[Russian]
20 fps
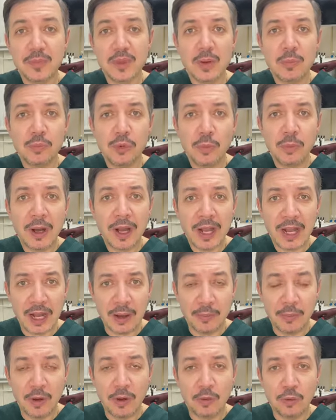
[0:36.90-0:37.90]
по
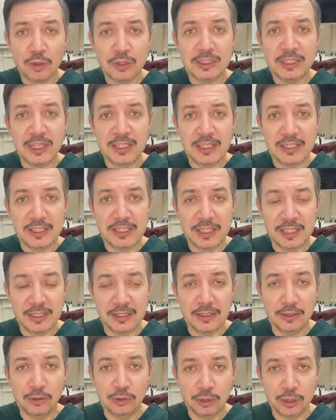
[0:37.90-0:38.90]
бокам от задней
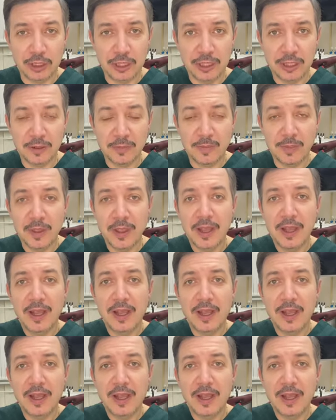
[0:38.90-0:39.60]
стенки глотки.